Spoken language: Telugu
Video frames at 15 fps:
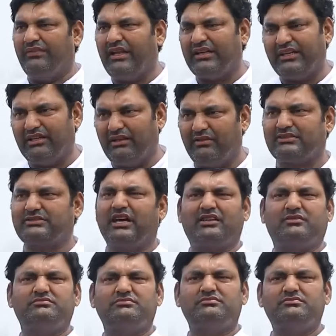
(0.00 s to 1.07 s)
అందరికీ
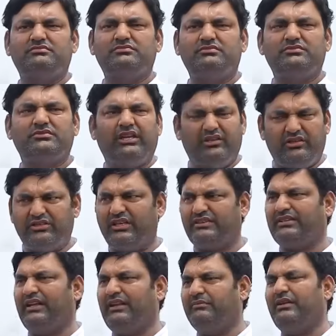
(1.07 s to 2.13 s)
నమస్కారం నేను
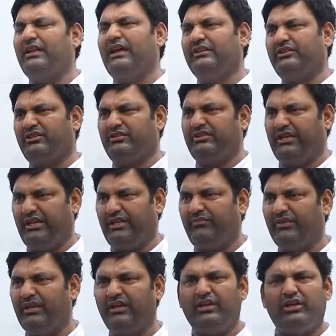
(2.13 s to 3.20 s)
జడ్చల్ ఎమ్మెల్యే అనిరుద్ రెడ్డి
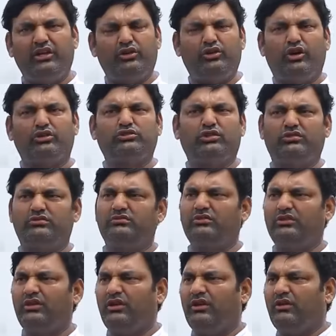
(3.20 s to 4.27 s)
ఈరోజు
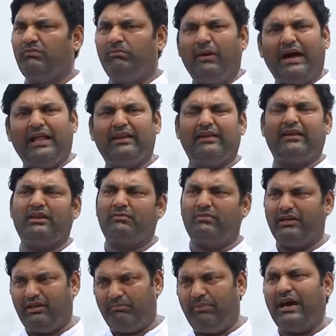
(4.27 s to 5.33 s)
బాలనగర్
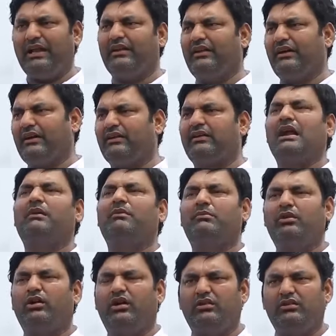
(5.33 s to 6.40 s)
మండలి బాలనగర్
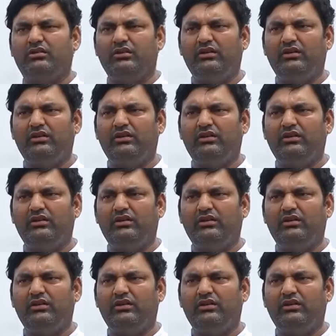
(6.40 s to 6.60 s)
గ్రామంలో